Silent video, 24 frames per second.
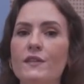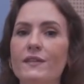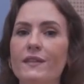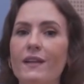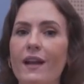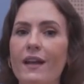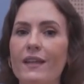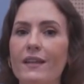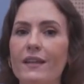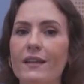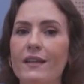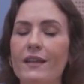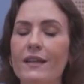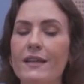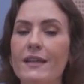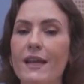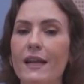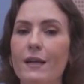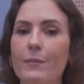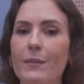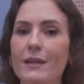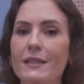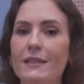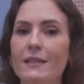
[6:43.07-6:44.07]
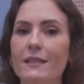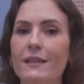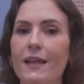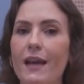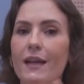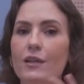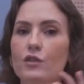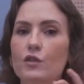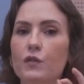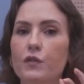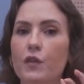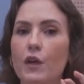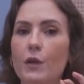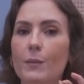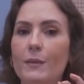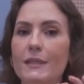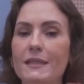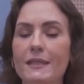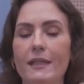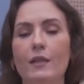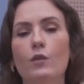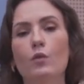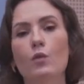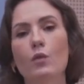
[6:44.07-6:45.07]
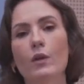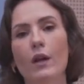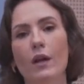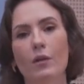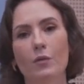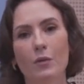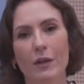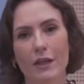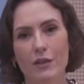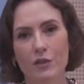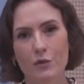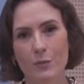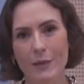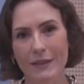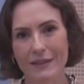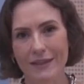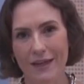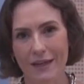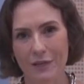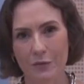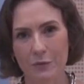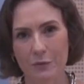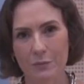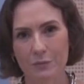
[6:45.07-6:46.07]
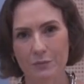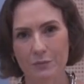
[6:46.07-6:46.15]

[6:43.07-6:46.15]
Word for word: extrair e armazenar de forma segura o leite materno.